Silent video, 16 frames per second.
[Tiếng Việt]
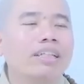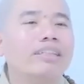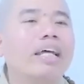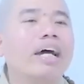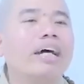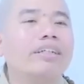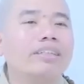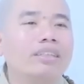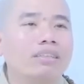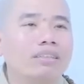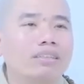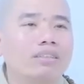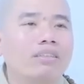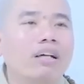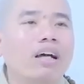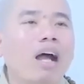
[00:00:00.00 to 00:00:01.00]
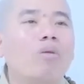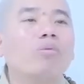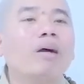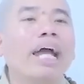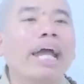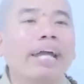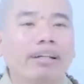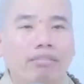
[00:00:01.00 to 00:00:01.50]
đi chơi nó hốc
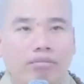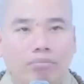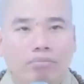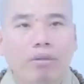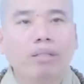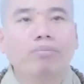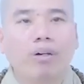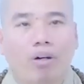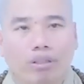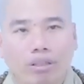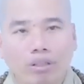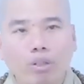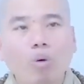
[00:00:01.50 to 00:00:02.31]
hác mệt mỏi